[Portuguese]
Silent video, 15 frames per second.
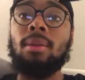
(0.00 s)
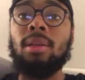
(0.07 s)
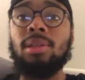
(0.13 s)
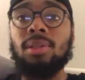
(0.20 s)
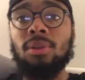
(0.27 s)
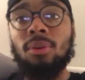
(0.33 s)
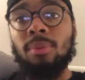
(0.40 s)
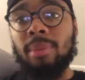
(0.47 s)

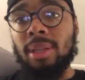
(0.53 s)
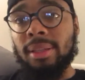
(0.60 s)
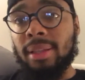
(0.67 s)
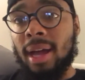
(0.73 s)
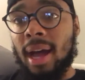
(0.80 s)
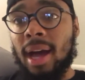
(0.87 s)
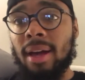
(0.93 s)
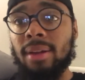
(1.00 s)
deixa
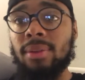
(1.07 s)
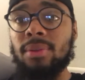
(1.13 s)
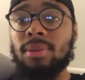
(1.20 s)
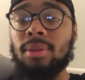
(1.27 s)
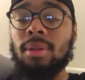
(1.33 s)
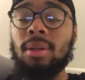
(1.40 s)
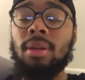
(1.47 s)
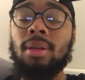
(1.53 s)

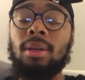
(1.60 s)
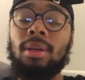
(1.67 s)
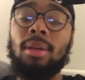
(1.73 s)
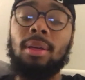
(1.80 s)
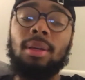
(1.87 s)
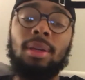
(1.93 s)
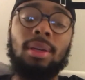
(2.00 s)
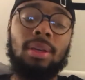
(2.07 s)
comentários
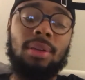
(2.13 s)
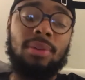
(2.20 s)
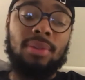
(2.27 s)
e